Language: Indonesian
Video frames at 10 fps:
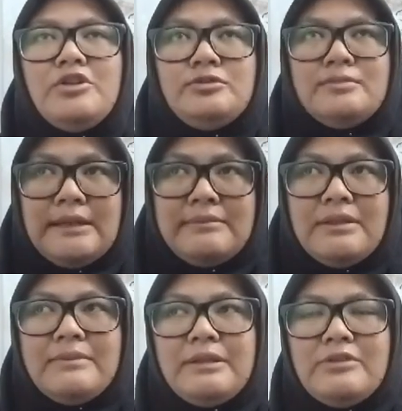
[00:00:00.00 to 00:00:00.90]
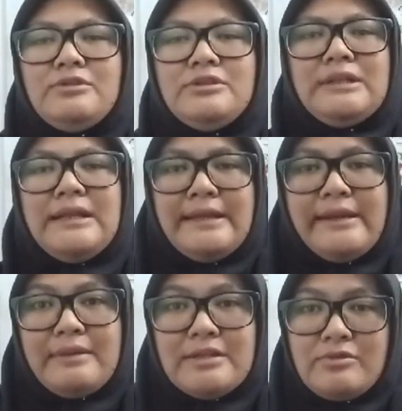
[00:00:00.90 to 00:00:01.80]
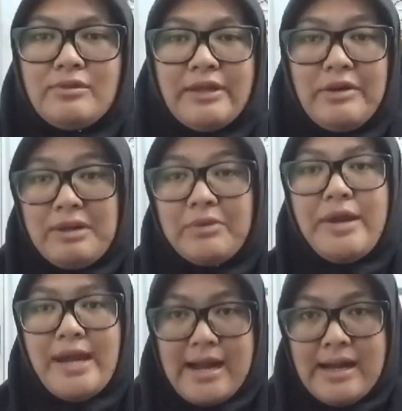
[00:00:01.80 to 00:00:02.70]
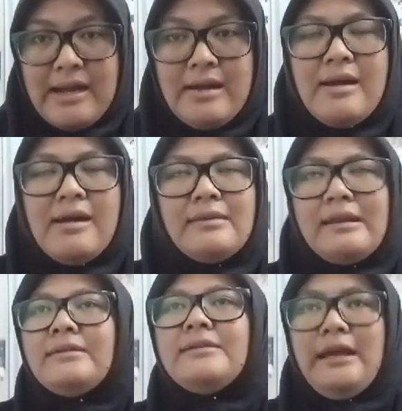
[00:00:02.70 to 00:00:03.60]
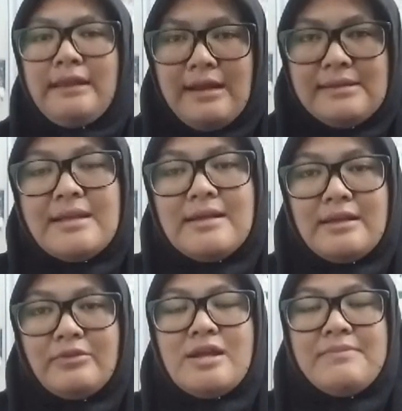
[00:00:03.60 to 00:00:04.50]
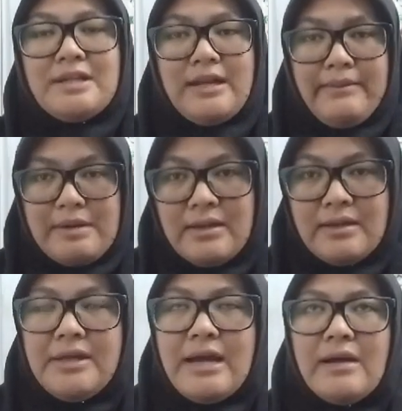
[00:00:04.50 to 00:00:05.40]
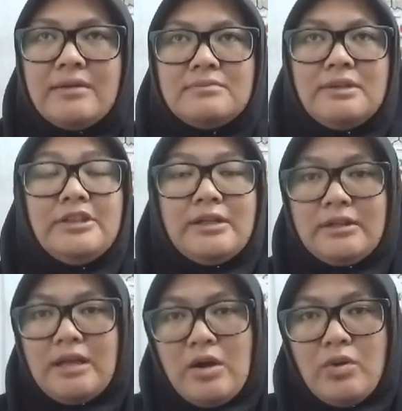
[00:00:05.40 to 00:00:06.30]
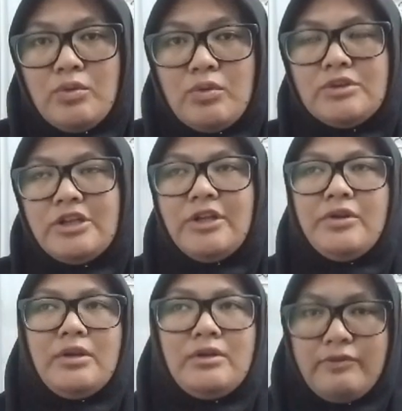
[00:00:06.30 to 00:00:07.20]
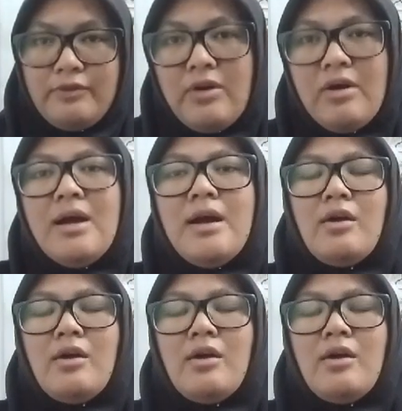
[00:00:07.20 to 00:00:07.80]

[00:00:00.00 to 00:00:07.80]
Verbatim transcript: Cuman benar-benar urgent ada yang masuk lewat WA Nah, ternyata ada salah satu subscriber yang mencari tahu, cari info,